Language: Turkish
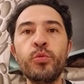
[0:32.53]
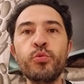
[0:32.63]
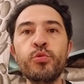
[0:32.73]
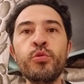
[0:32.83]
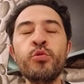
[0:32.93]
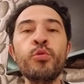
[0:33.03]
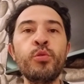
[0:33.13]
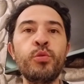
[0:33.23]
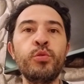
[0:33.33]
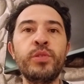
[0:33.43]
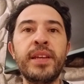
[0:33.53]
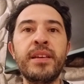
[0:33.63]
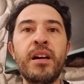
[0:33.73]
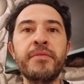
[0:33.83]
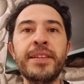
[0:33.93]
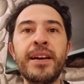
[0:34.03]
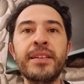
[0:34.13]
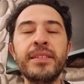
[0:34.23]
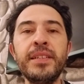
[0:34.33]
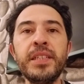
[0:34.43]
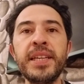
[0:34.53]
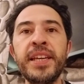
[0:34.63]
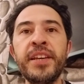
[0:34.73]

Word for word: uzun soluklu tedavilerdir